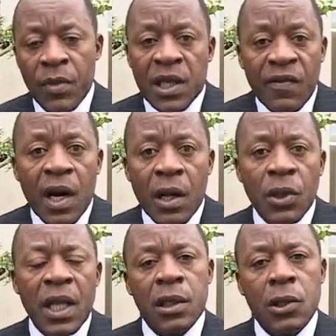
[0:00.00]
Mais avant
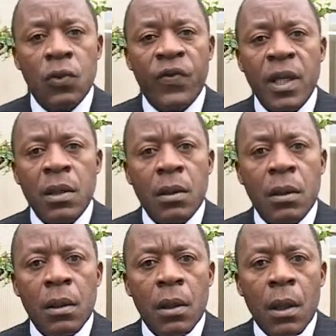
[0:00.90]
de la retrouver,
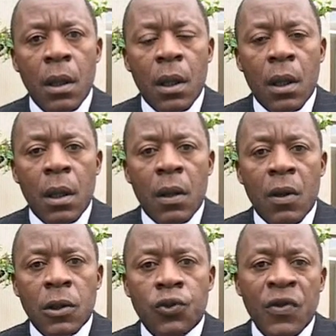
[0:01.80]

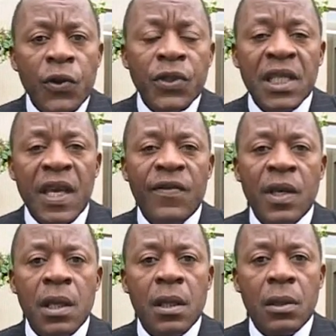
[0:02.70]
suivons ses
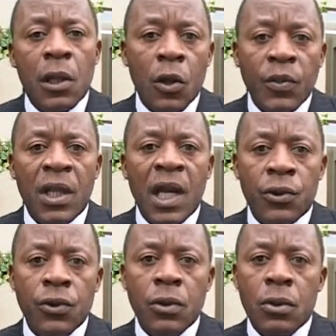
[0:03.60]
avis de l'homme de la
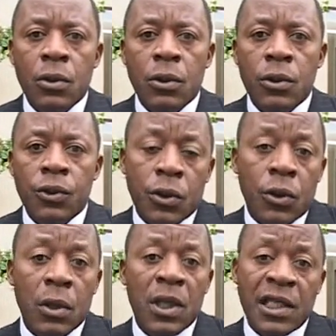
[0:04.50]
rue
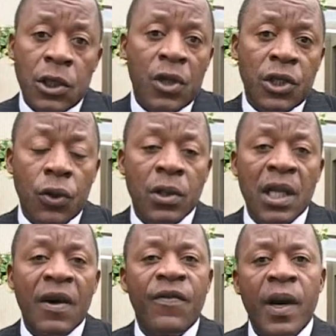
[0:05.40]
sur la situation de
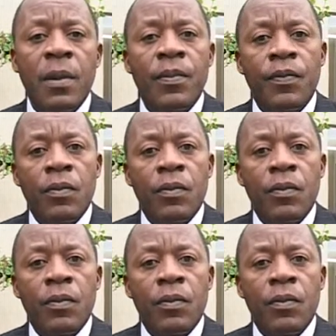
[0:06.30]
l'enfant